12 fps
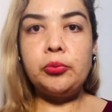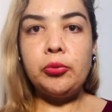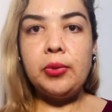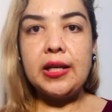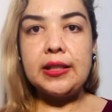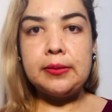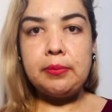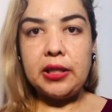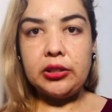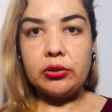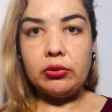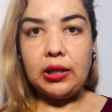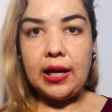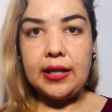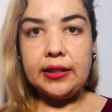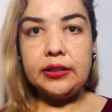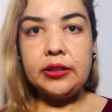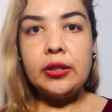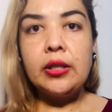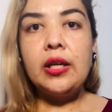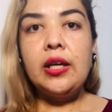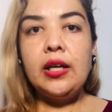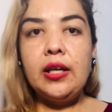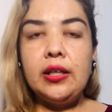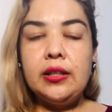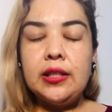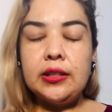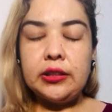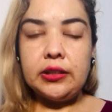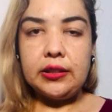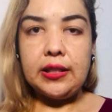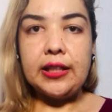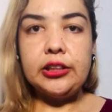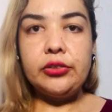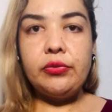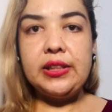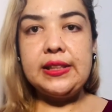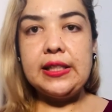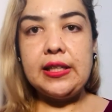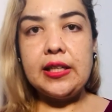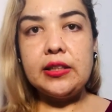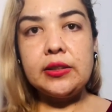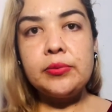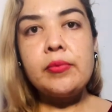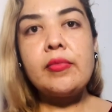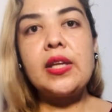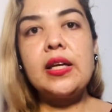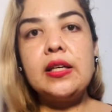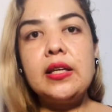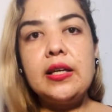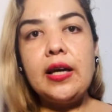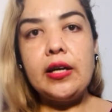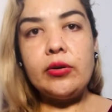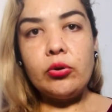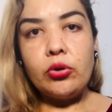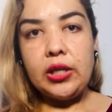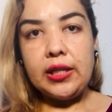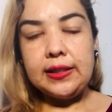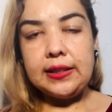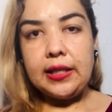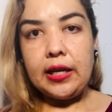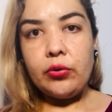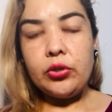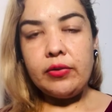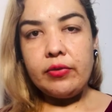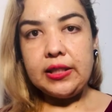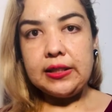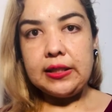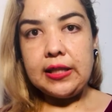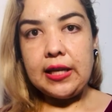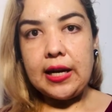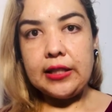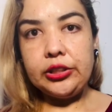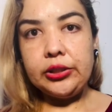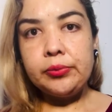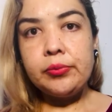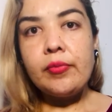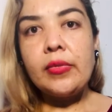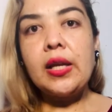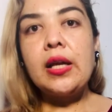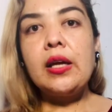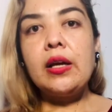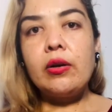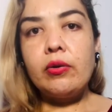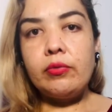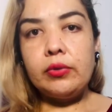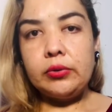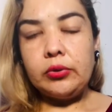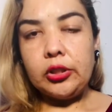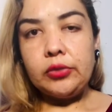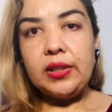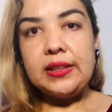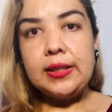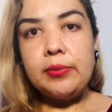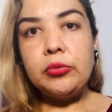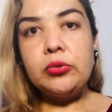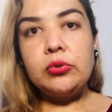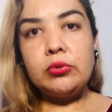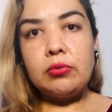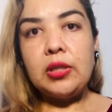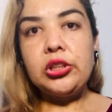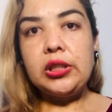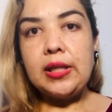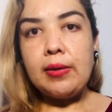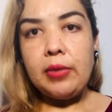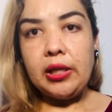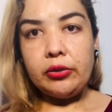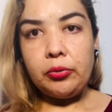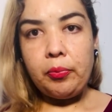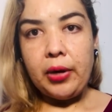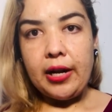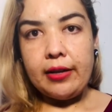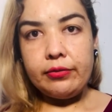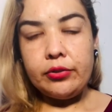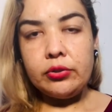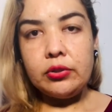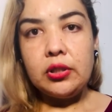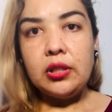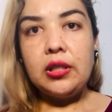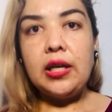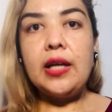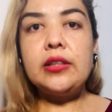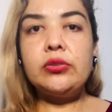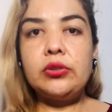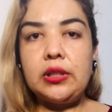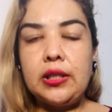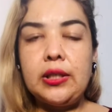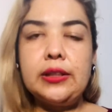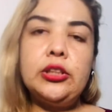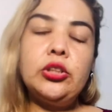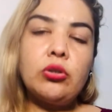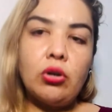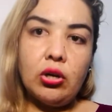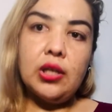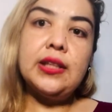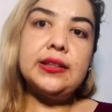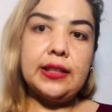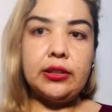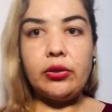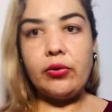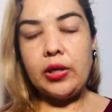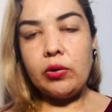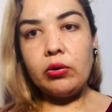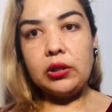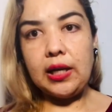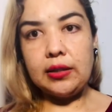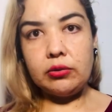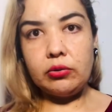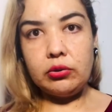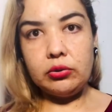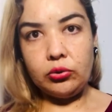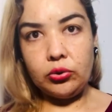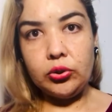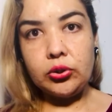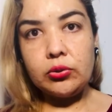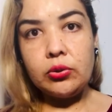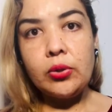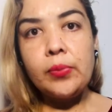públicas e particulares e das cidades vizinhas que queiram conhecer a universidade. Nós fazemos um agendamento prévio, né? as, as escolas entram em contato conosco,